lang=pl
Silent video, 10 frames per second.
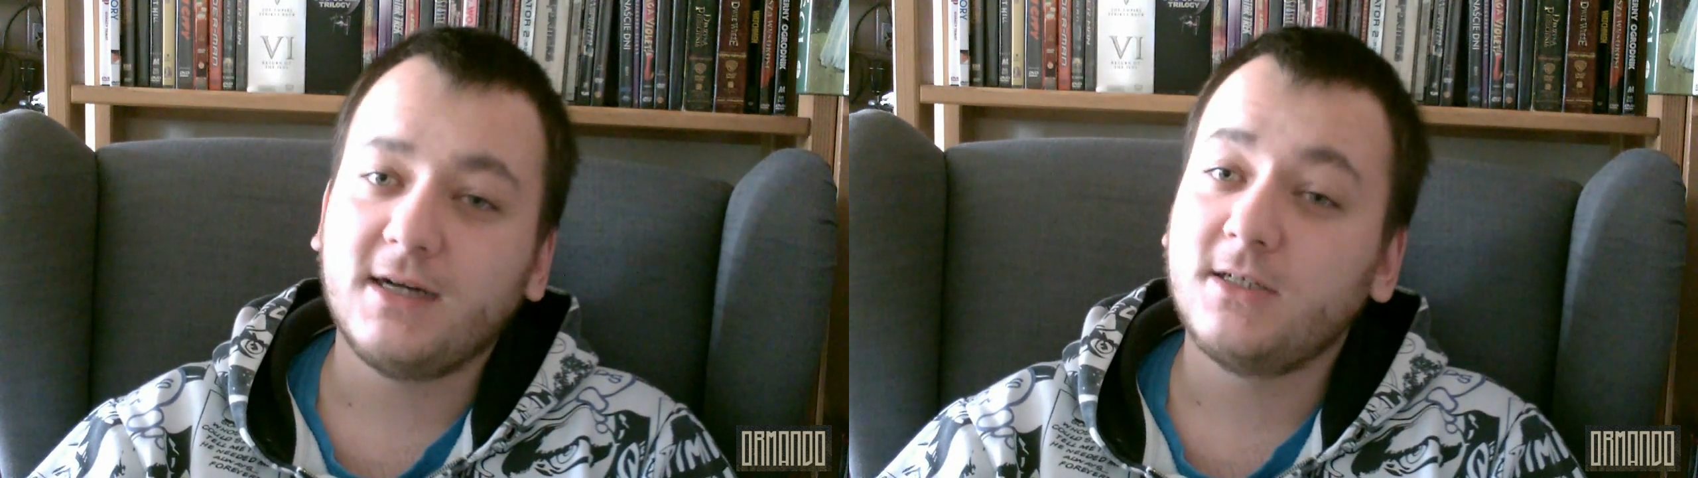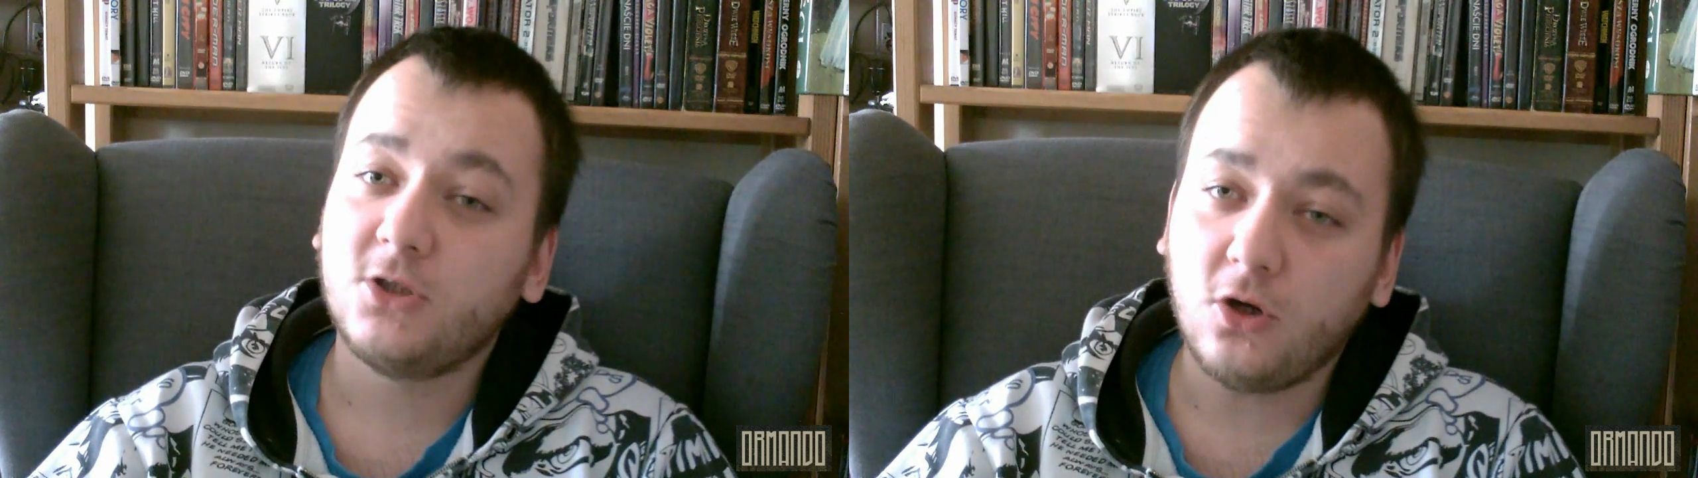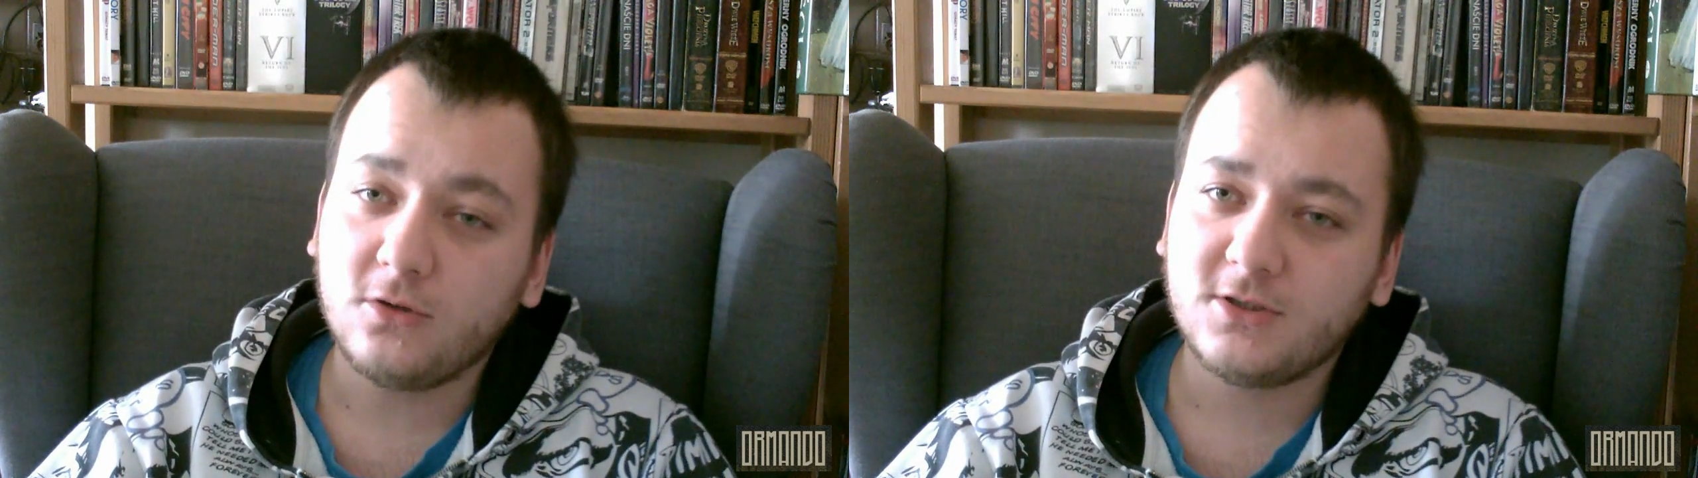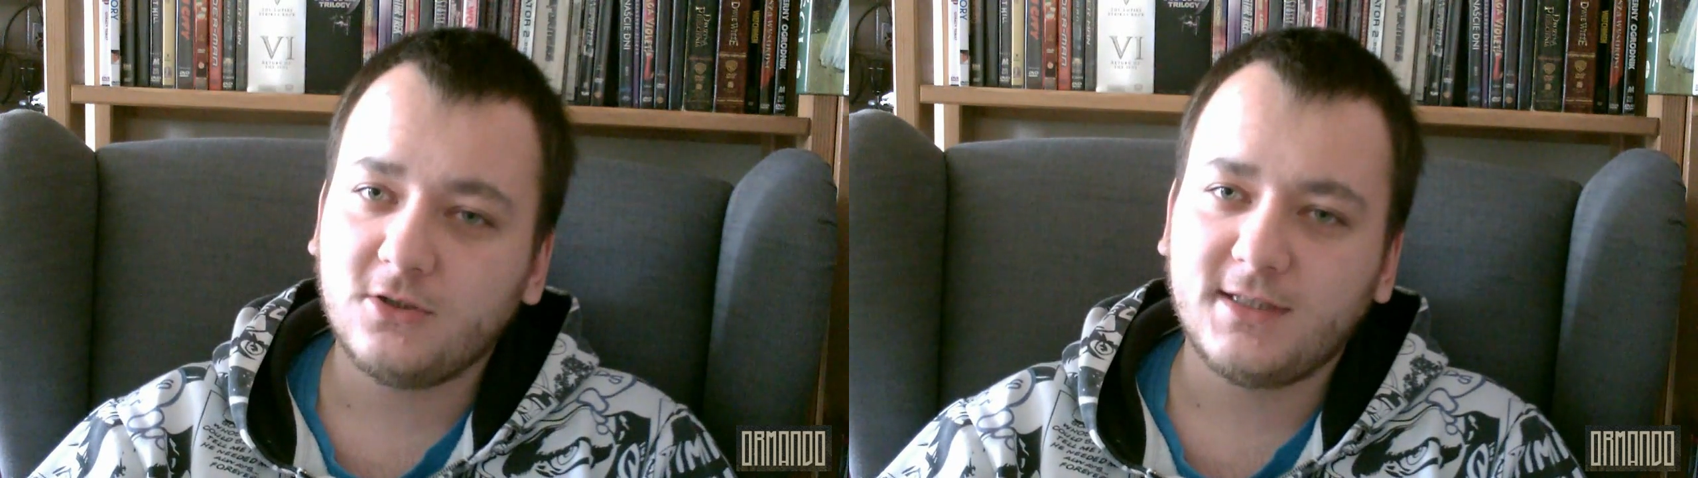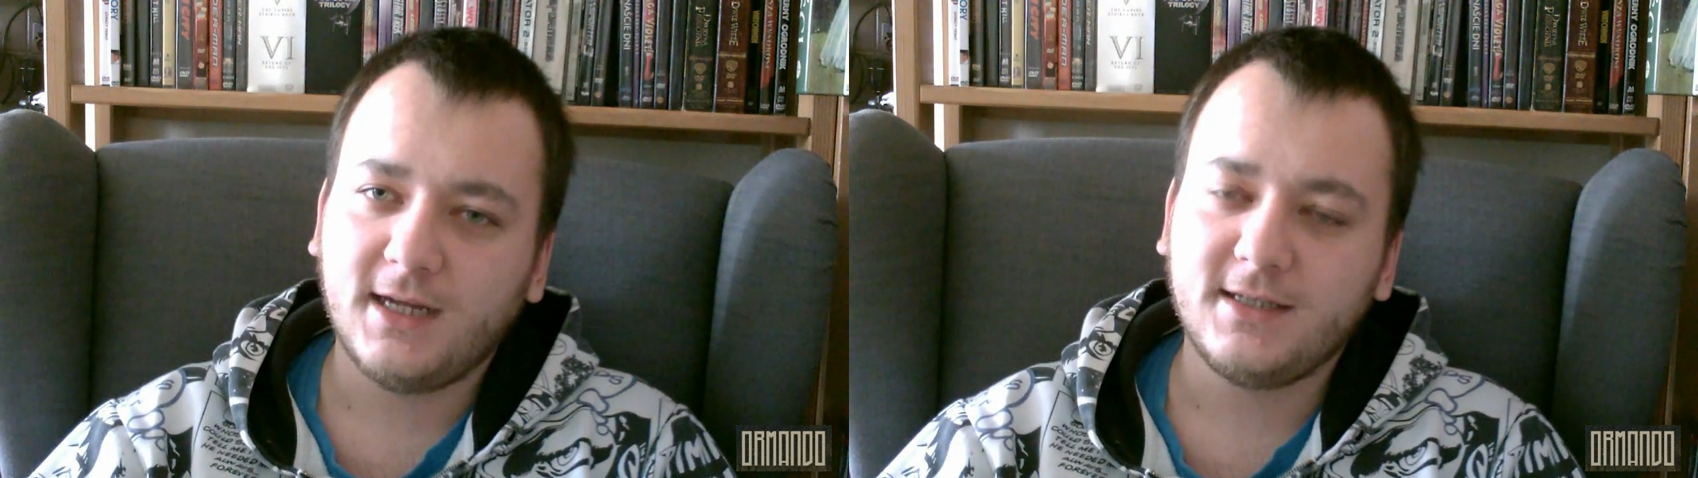kto
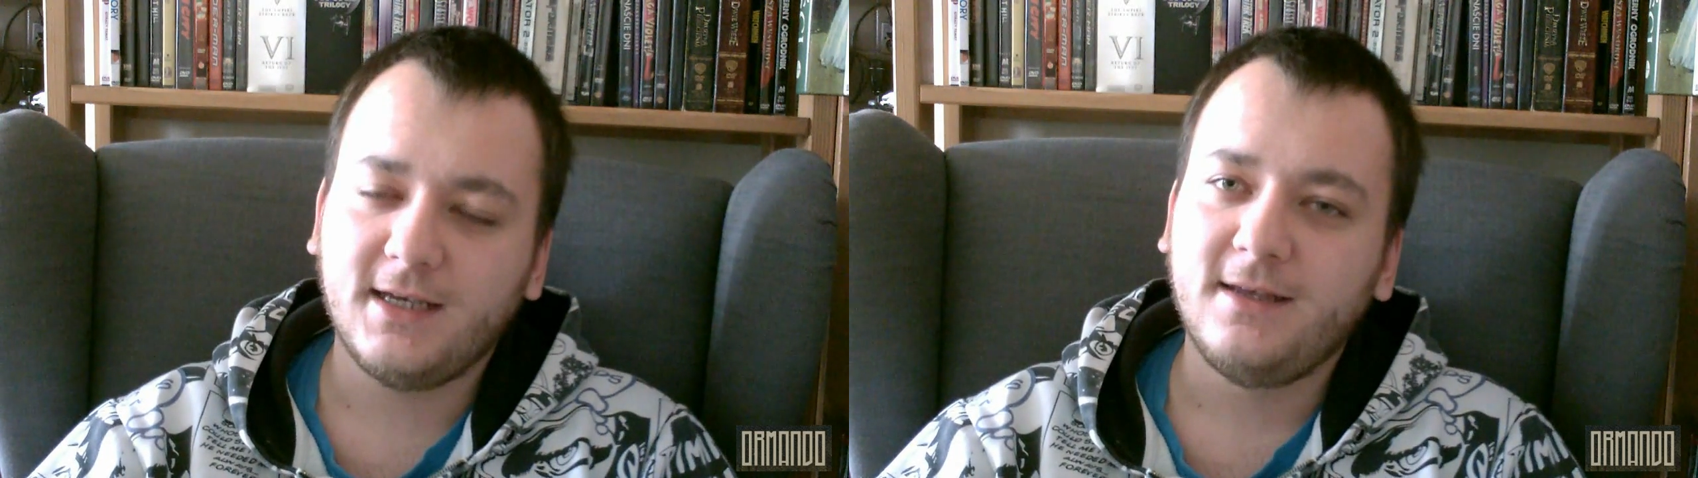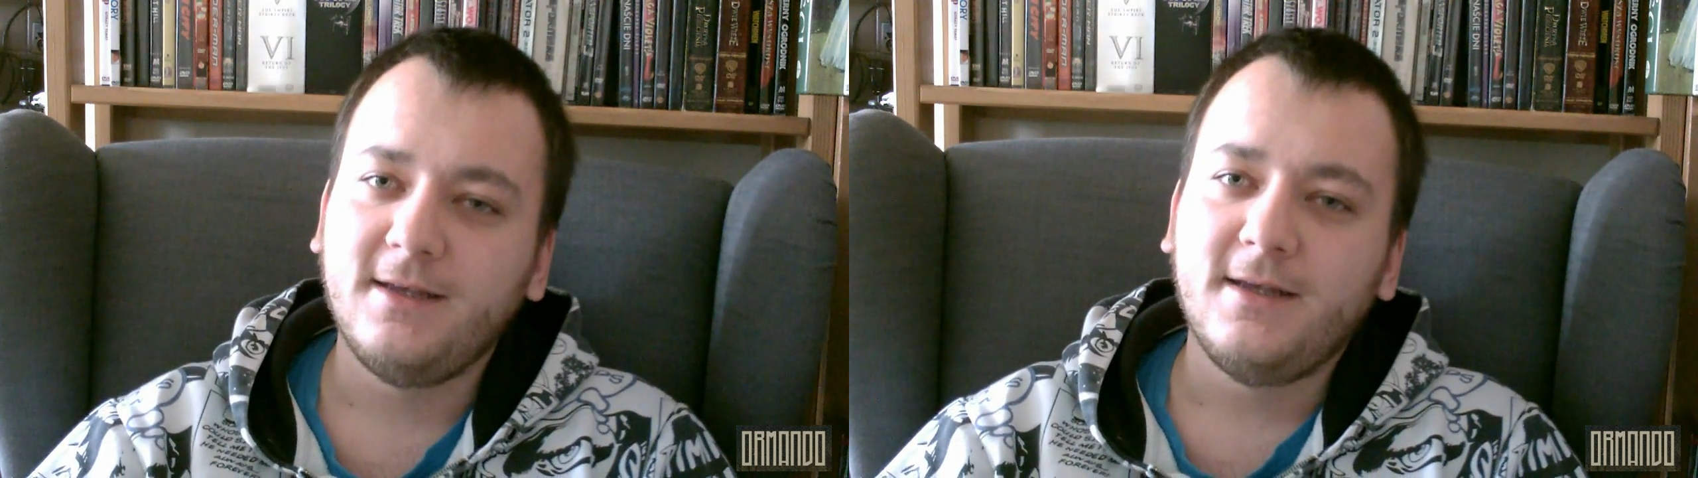zostanie